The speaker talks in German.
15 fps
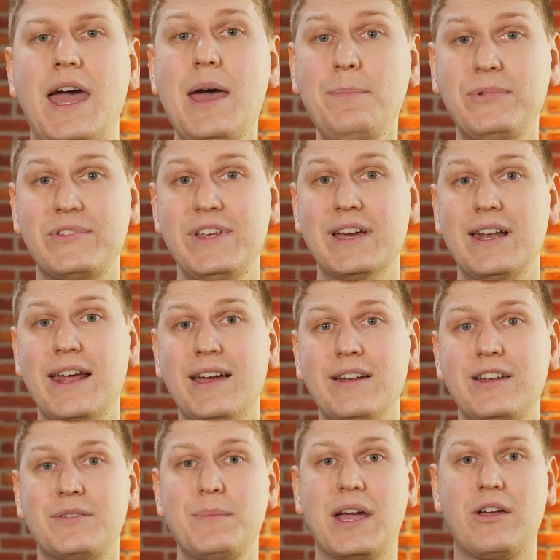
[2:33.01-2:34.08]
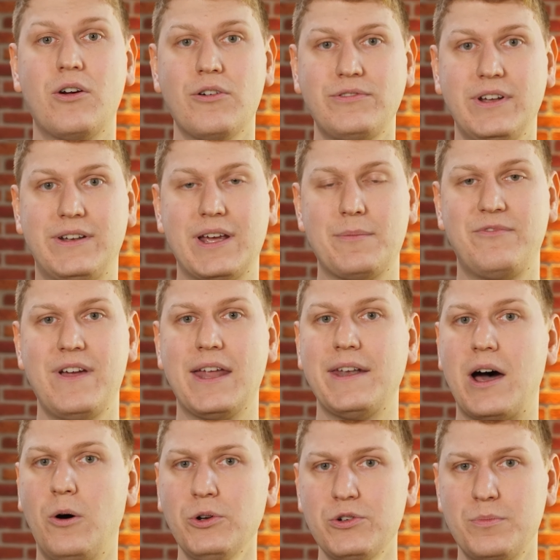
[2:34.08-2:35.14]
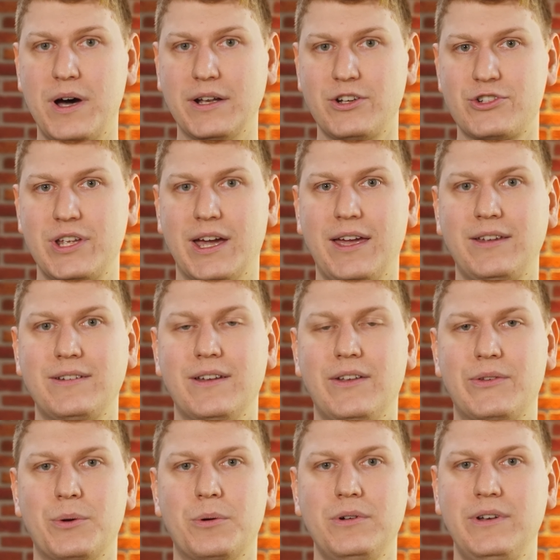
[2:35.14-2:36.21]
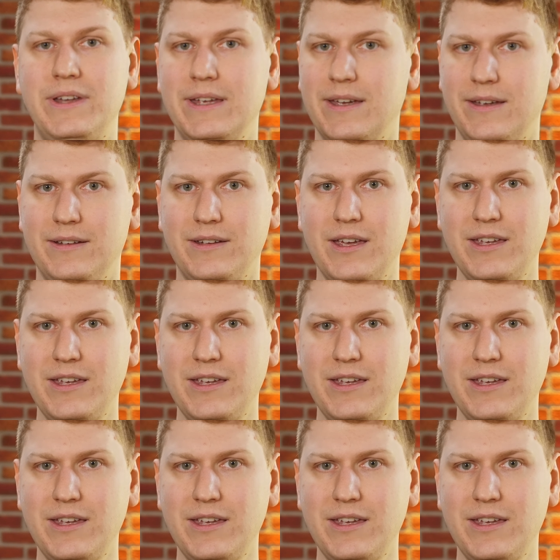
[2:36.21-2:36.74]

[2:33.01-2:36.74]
Apps, die ihr länger nicht mehr geöffnet habt, werden automatisch die Rechte entzogen, die ihr ihnen